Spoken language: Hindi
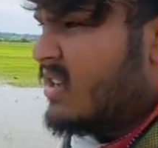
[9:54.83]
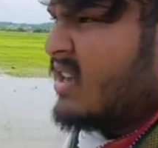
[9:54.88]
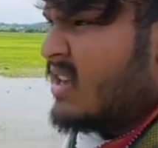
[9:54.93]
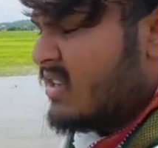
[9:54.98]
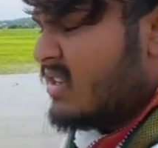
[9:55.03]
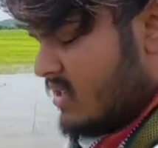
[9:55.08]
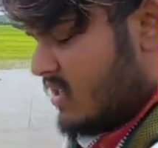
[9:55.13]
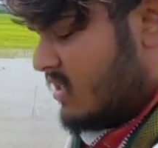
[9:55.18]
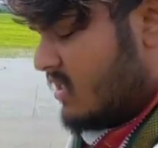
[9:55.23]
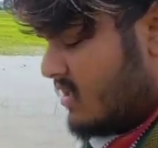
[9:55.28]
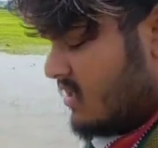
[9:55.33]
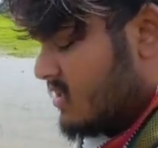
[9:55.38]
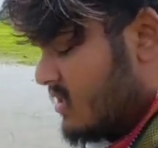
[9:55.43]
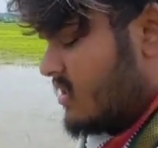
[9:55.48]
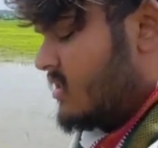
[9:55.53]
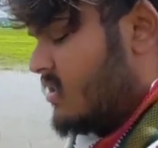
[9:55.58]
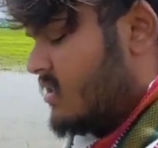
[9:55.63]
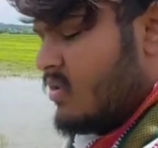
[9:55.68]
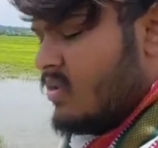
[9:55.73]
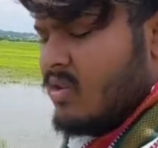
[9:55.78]
चलते
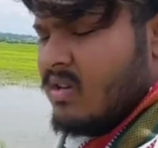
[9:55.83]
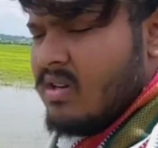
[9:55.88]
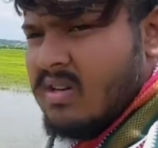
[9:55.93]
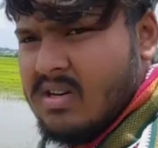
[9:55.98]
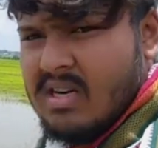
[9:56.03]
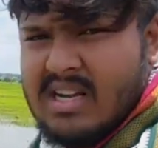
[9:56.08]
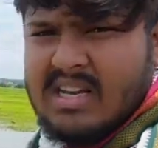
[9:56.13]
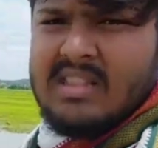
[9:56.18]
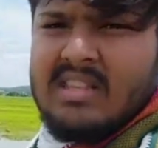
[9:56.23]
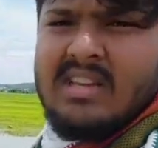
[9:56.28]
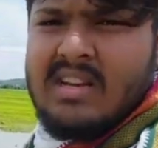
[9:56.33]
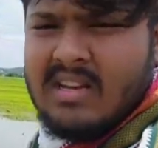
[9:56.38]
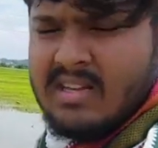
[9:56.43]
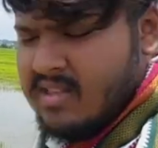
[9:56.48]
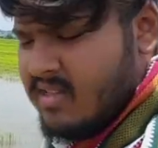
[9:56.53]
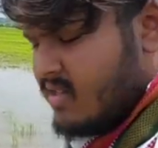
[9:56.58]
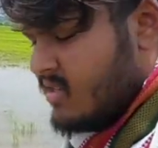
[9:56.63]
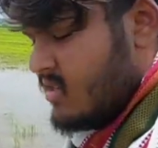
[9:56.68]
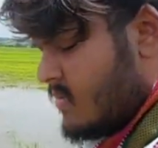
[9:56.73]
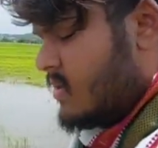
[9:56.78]
चलते और रहते रहते
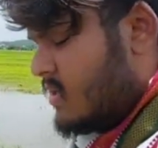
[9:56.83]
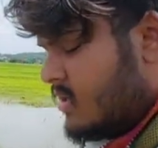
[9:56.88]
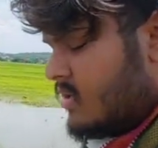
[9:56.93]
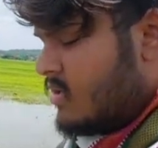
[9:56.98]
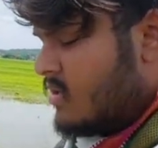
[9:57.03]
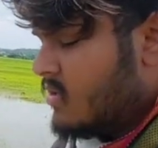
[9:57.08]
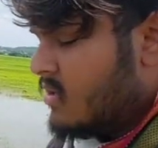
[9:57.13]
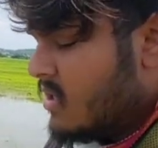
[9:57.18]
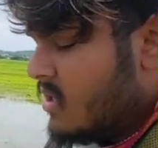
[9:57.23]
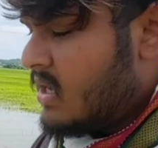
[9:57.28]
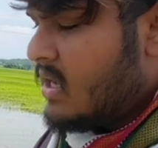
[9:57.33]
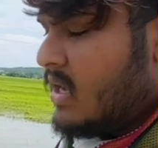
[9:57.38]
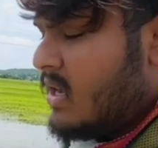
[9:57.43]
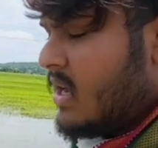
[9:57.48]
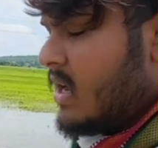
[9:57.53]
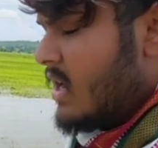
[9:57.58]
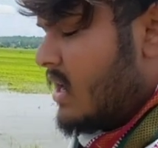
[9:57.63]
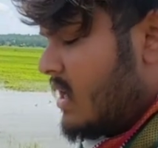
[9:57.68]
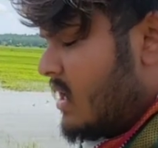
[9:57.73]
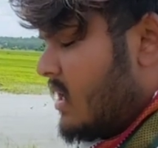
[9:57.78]
समझ रहे हो
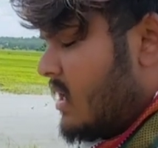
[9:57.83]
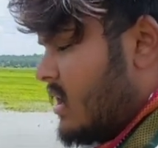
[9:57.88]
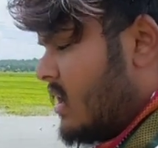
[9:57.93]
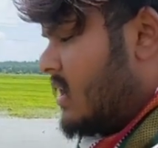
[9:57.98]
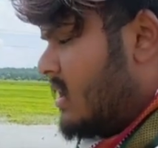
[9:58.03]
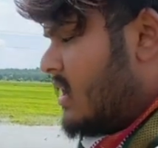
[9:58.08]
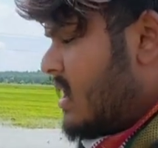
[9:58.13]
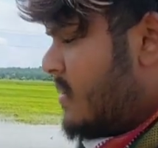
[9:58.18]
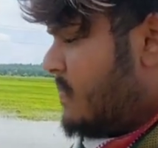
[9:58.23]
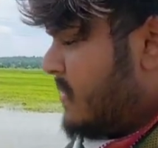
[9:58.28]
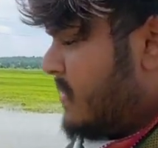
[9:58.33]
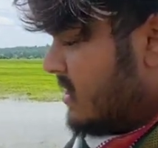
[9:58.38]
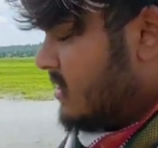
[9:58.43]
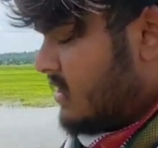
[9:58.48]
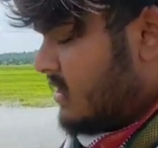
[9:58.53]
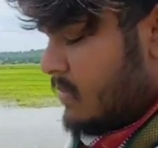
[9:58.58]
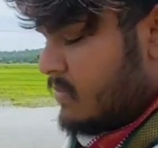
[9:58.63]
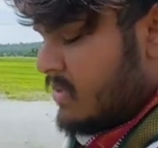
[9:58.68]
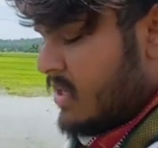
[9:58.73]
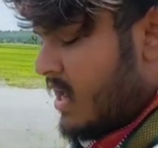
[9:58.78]
अगर आप एकदम
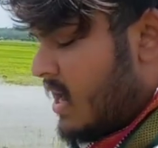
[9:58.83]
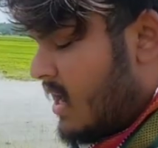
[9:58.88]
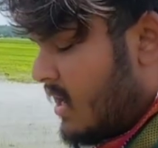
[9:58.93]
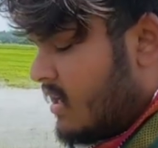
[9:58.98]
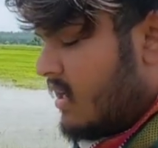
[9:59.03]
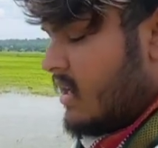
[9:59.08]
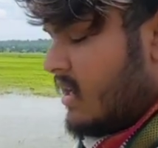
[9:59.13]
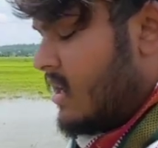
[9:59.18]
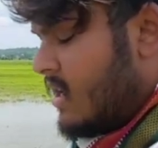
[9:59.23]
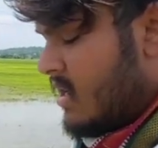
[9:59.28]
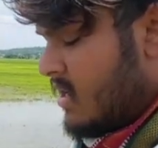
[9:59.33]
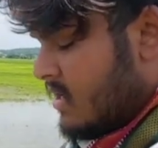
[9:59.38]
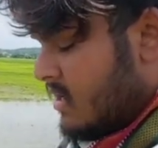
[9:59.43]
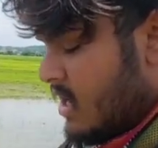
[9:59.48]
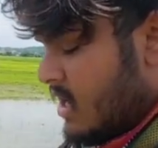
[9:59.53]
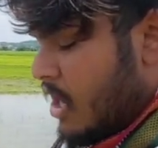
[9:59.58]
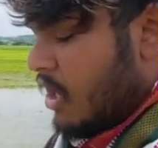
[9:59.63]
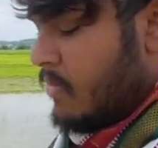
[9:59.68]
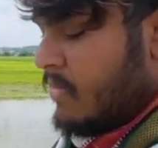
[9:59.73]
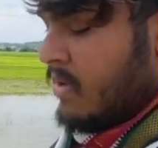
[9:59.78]
से आके
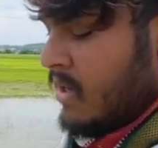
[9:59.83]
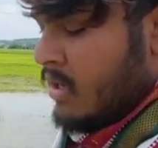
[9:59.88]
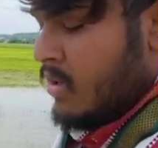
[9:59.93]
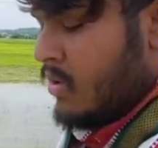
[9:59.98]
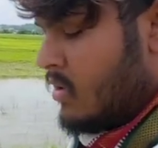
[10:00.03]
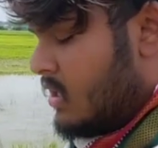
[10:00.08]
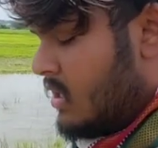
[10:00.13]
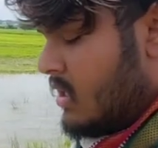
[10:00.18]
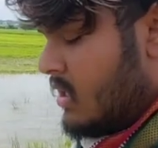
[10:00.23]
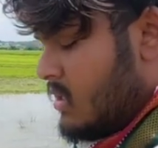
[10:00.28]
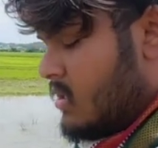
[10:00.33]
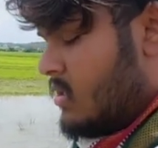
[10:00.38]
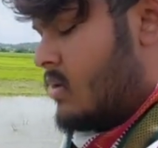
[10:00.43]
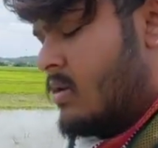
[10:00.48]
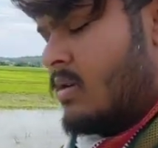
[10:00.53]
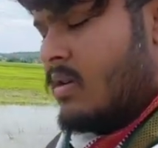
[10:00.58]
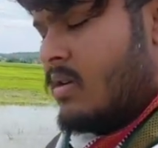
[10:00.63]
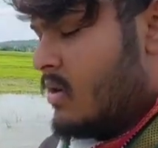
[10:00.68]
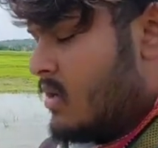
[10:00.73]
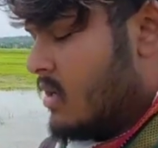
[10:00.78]
गांव में रहोगे ना
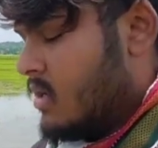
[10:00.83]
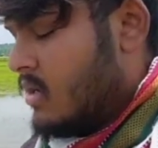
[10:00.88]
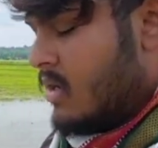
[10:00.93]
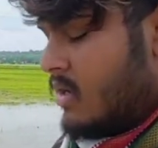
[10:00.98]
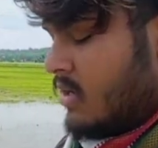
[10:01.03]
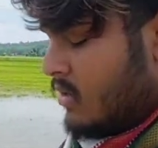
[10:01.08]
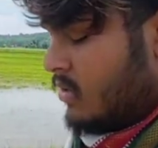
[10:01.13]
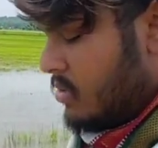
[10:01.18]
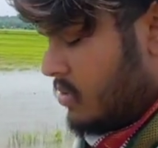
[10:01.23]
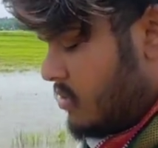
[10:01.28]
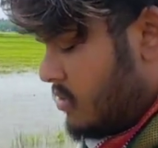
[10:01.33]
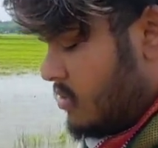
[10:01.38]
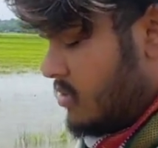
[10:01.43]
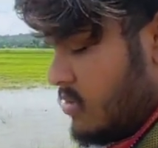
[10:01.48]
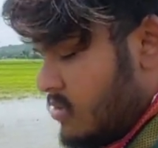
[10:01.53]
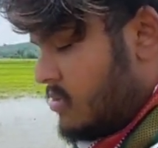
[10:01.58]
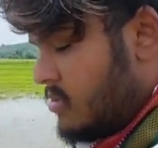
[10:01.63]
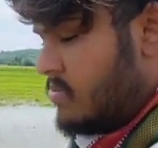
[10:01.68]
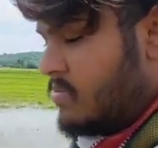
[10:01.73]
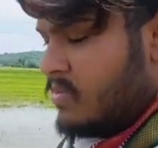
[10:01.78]
तो
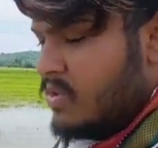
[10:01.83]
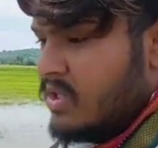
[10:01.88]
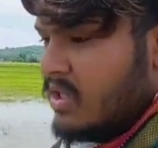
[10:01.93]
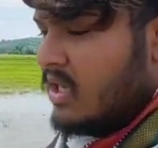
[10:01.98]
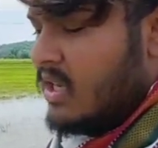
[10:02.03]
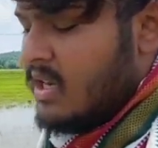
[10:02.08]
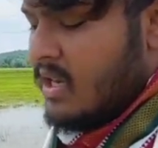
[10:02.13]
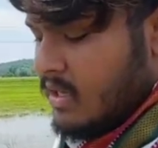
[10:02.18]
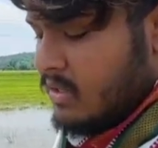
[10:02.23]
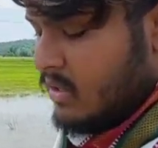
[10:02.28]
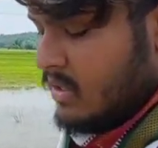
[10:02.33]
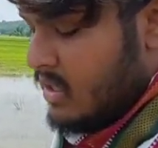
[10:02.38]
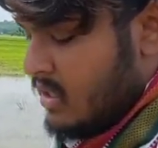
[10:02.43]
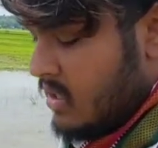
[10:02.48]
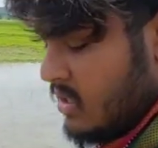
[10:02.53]
मुझे नहीं लगता